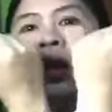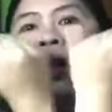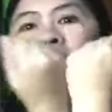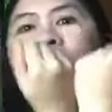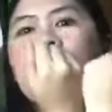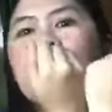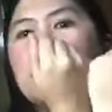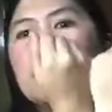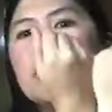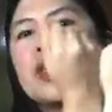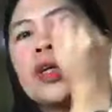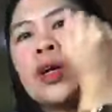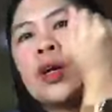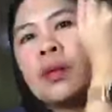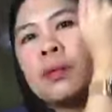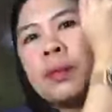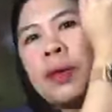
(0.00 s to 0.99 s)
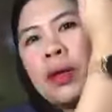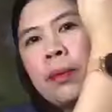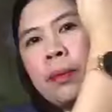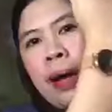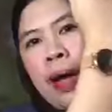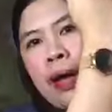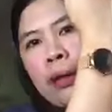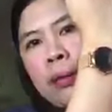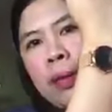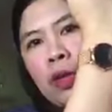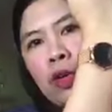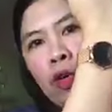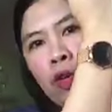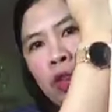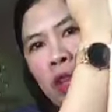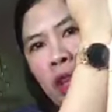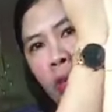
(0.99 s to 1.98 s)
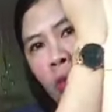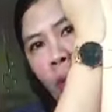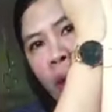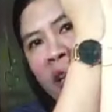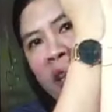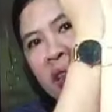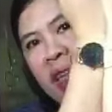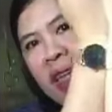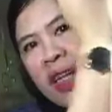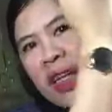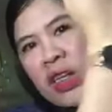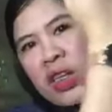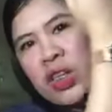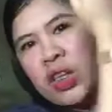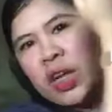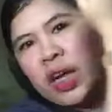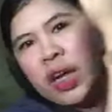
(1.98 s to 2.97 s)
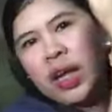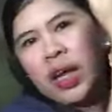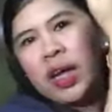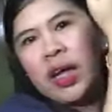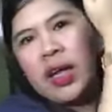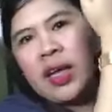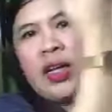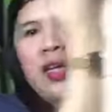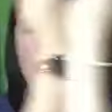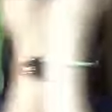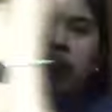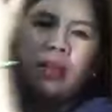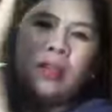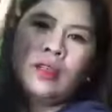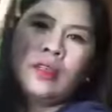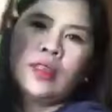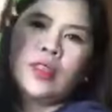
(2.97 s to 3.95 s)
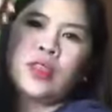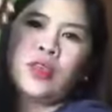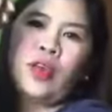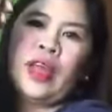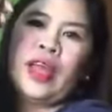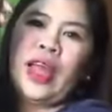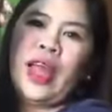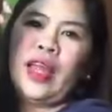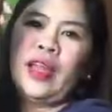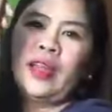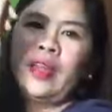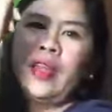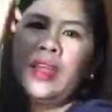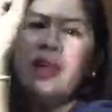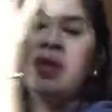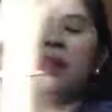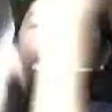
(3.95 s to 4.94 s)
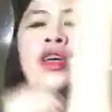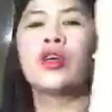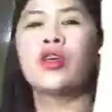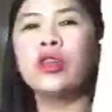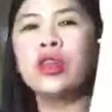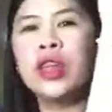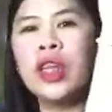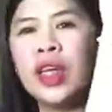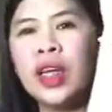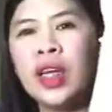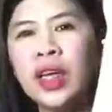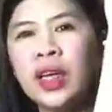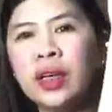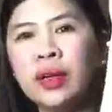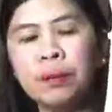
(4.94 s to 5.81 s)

hindi naman siya, pero parang may konting whitening siya. So, ayan. Konting